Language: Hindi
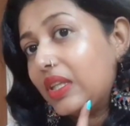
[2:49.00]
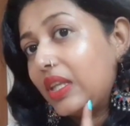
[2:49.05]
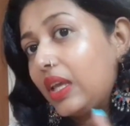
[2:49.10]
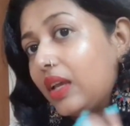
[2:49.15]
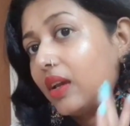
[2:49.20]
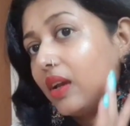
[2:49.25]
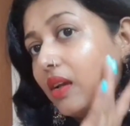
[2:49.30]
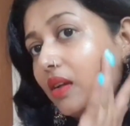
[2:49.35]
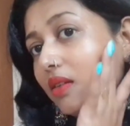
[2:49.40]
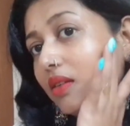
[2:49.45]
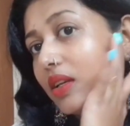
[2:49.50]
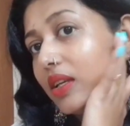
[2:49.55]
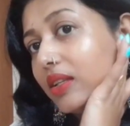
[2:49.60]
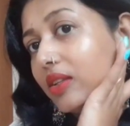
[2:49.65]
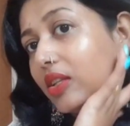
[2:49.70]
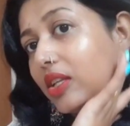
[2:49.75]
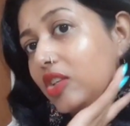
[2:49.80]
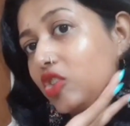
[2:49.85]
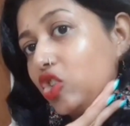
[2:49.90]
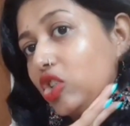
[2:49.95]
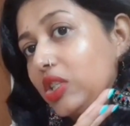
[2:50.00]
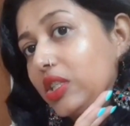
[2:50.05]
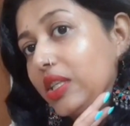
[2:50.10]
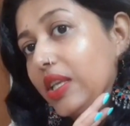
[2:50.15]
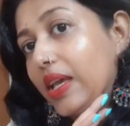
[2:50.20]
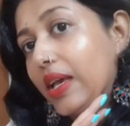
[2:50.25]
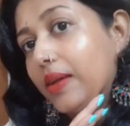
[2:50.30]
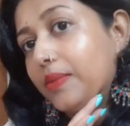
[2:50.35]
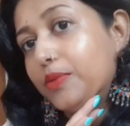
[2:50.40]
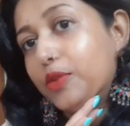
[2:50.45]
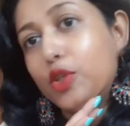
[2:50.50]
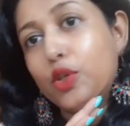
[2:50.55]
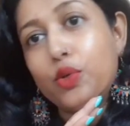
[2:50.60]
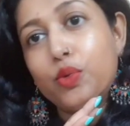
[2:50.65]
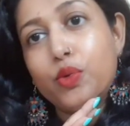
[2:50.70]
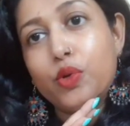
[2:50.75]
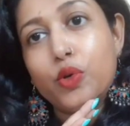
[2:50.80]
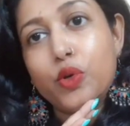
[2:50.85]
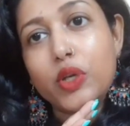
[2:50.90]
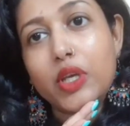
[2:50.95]
देखा कितना अच्छे से
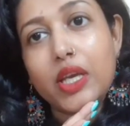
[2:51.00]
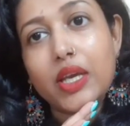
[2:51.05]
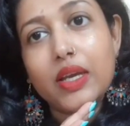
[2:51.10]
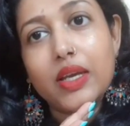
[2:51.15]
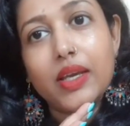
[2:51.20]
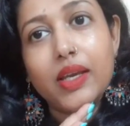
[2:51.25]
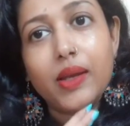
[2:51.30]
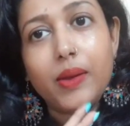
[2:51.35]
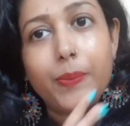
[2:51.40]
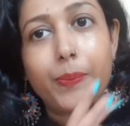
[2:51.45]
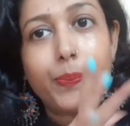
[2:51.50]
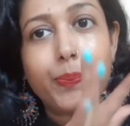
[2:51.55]
एब्जॉर्ब हो गया है